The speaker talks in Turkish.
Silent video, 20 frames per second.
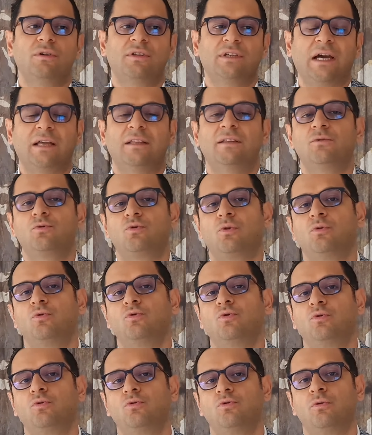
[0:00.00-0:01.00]
Kendi
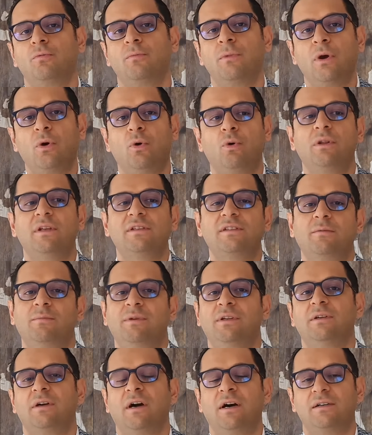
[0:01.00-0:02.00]
sonucunuzu olası
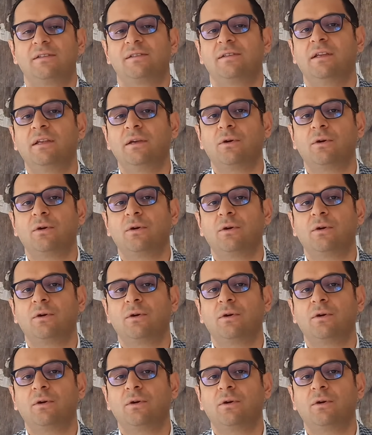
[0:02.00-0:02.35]
bir aksilik